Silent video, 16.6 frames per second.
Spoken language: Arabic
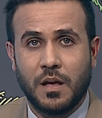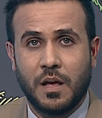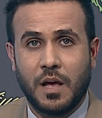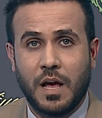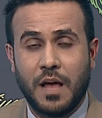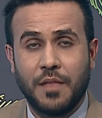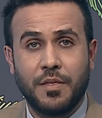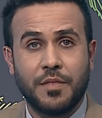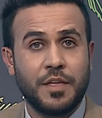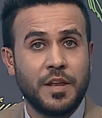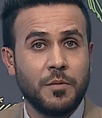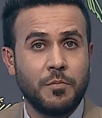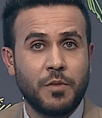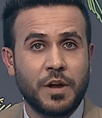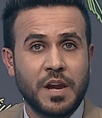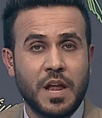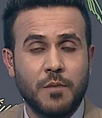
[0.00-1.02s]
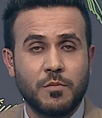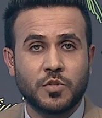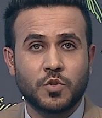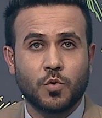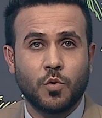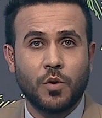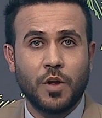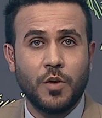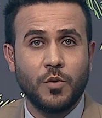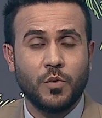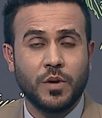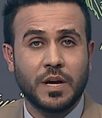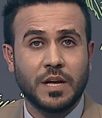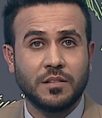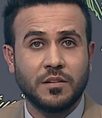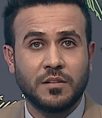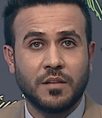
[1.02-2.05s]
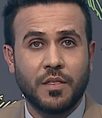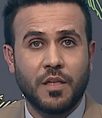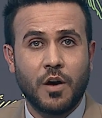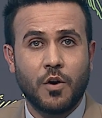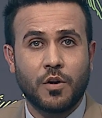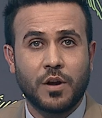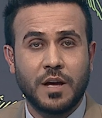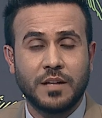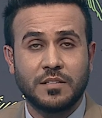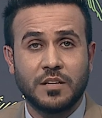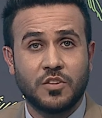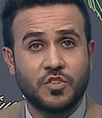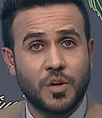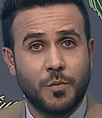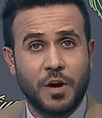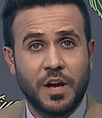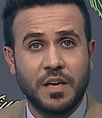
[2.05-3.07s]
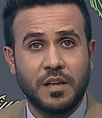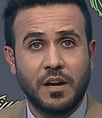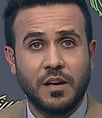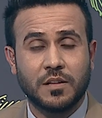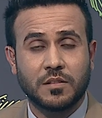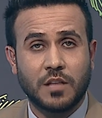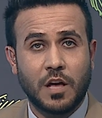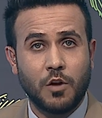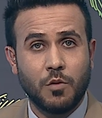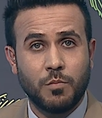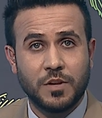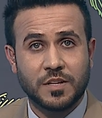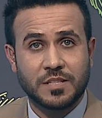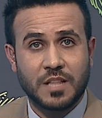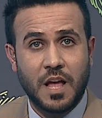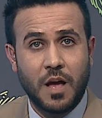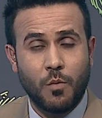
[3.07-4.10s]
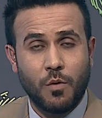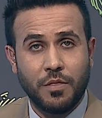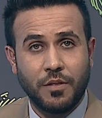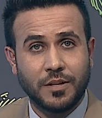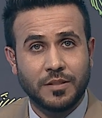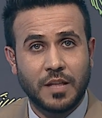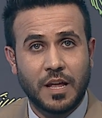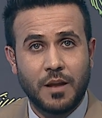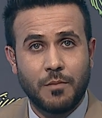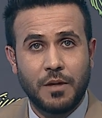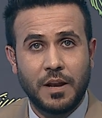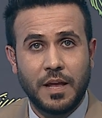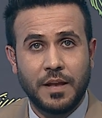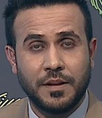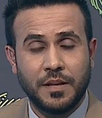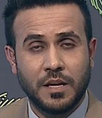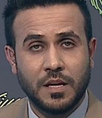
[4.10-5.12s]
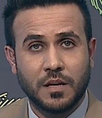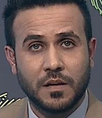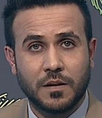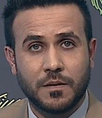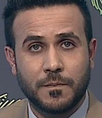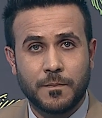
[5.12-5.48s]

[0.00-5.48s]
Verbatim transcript: هذا ذنب برنامج كورة أنه يغطي تظاهرات الجماهير اللي تطالب بإصلاح وضع الطلبة الأنيق